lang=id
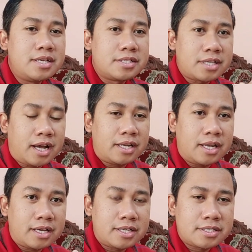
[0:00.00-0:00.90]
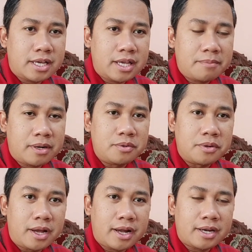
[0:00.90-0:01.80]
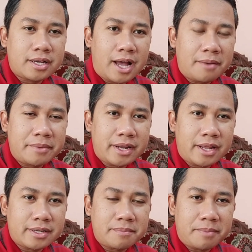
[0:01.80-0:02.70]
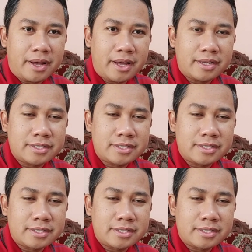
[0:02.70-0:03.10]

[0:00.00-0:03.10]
sekali lagi saya menggunakan kamera depan.